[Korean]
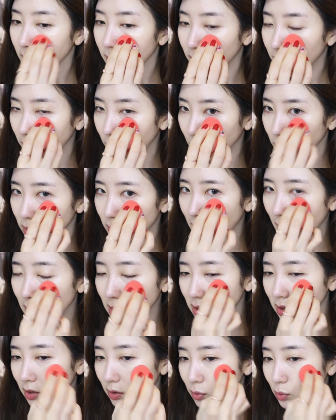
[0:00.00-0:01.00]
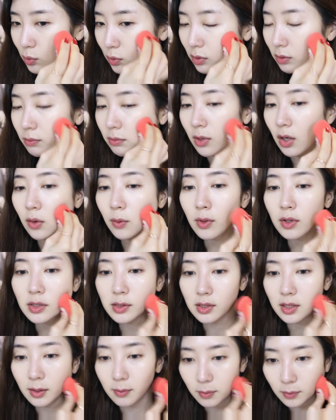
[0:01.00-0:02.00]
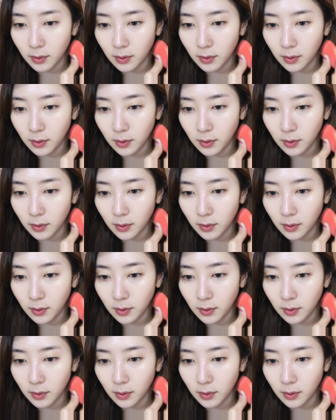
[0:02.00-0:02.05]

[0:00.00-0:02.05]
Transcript: 그리고 이제 날씨가 조금 더워지다